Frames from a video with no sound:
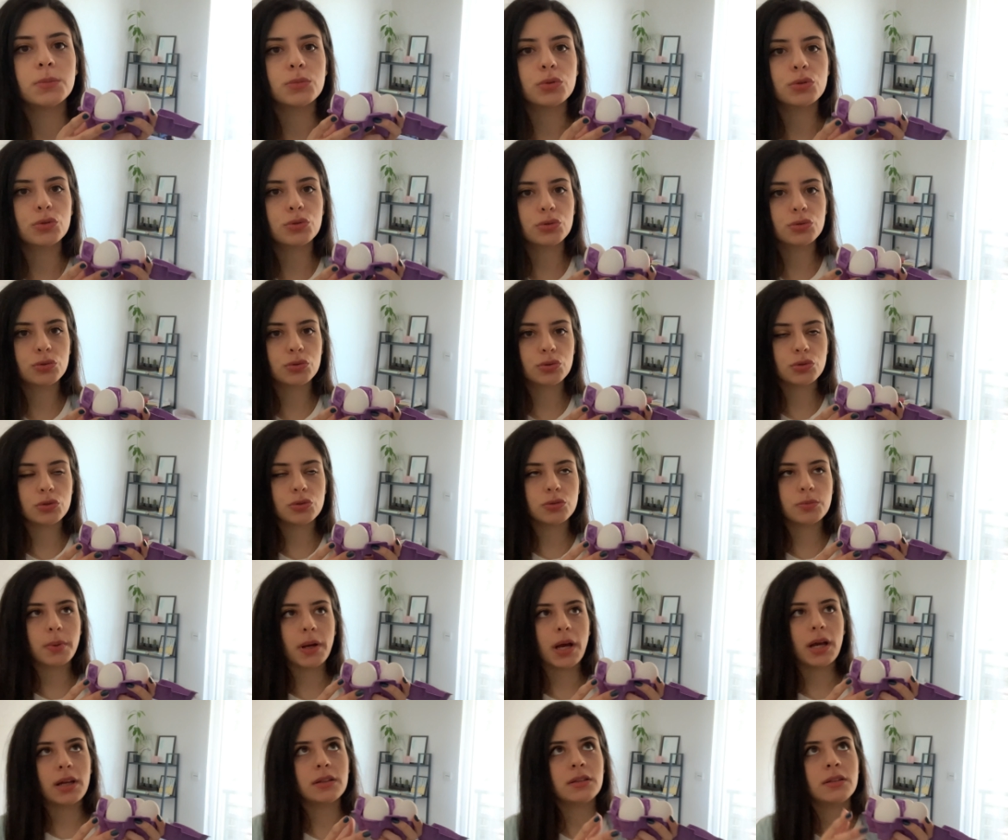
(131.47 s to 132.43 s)
Bu kutuyu
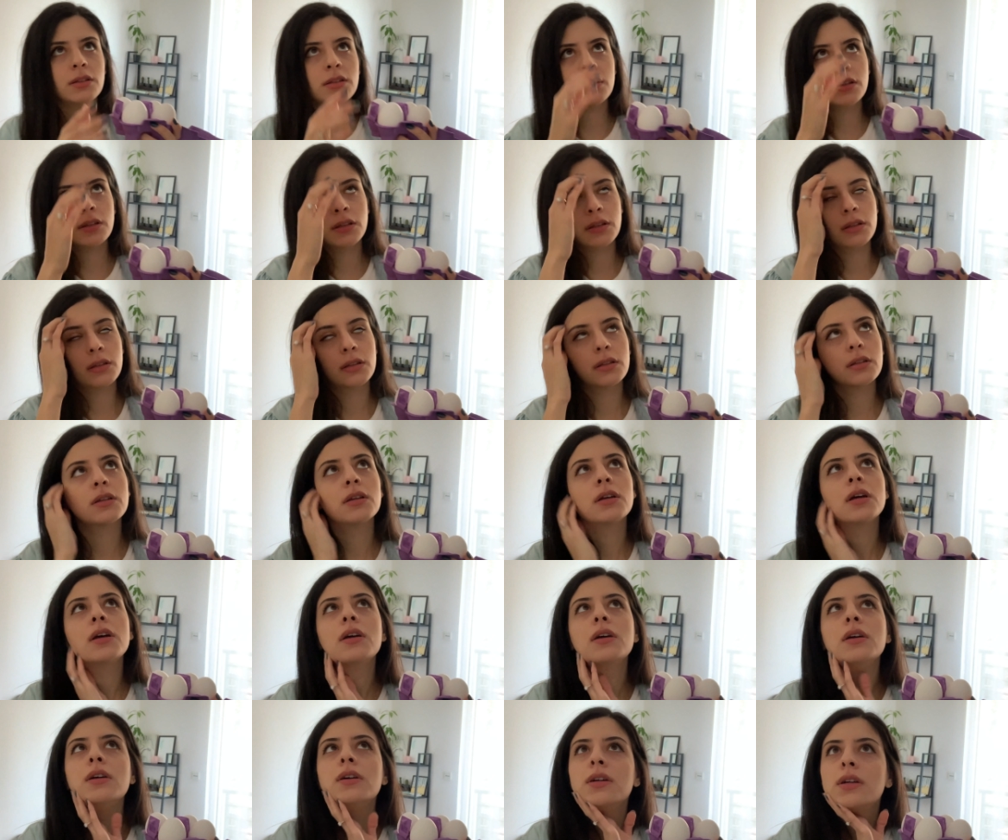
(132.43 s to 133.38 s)
ben
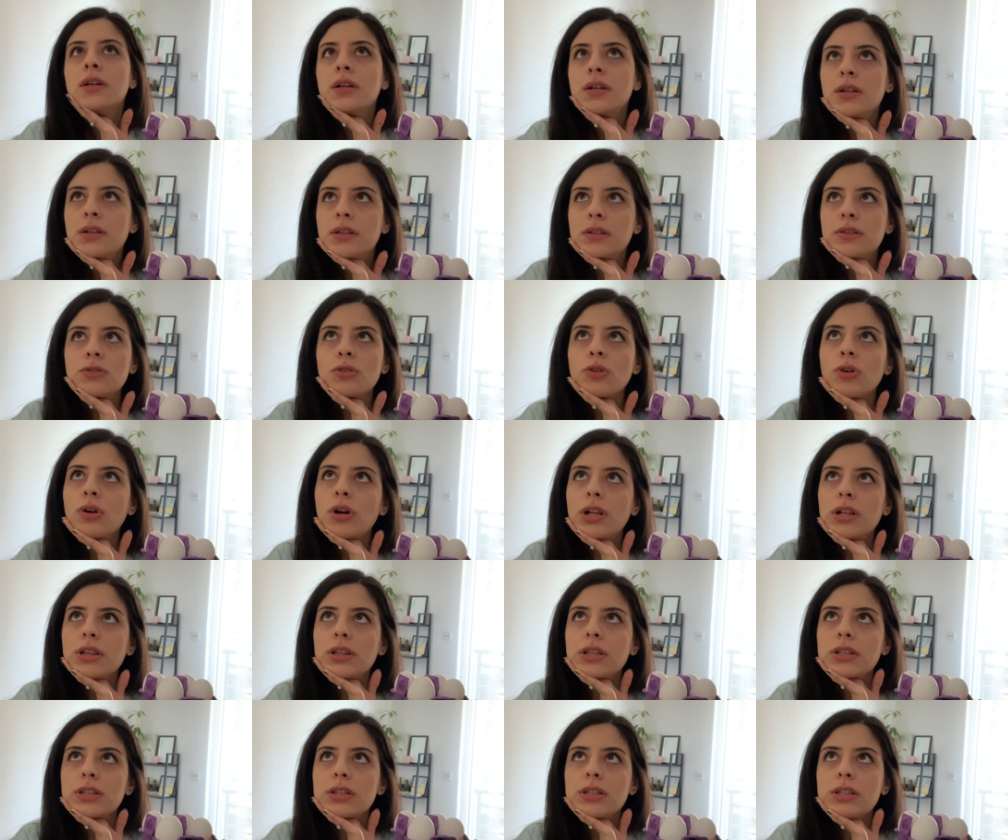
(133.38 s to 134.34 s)

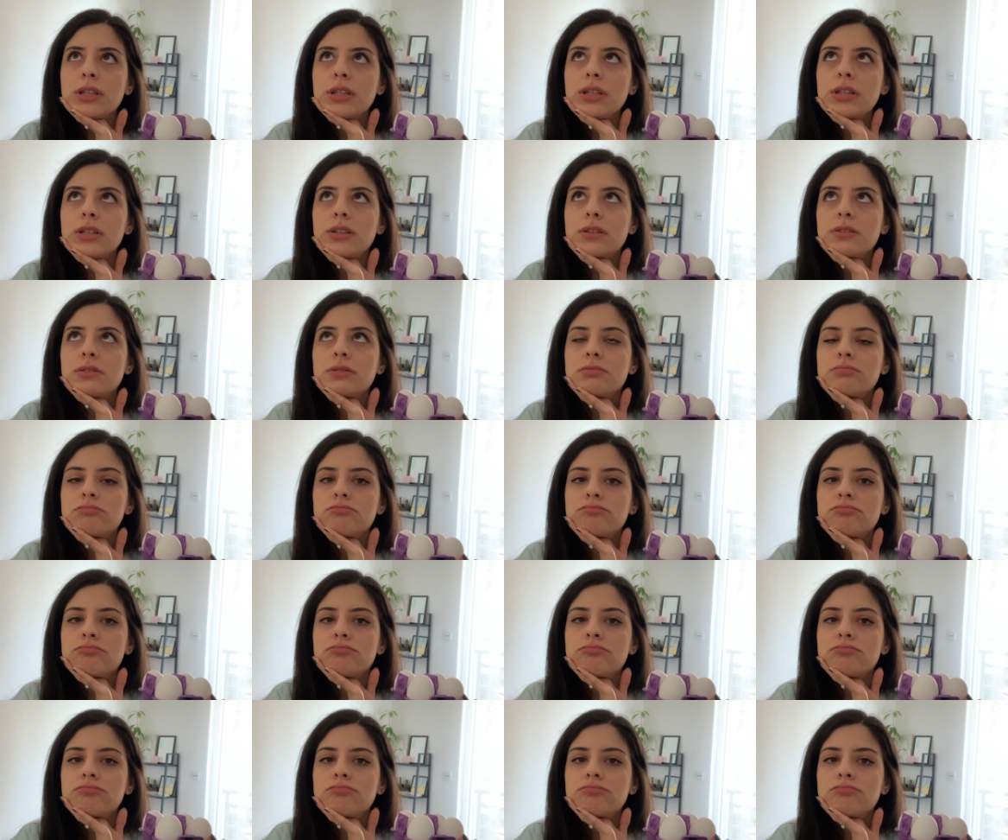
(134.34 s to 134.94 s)
Noel'de değil.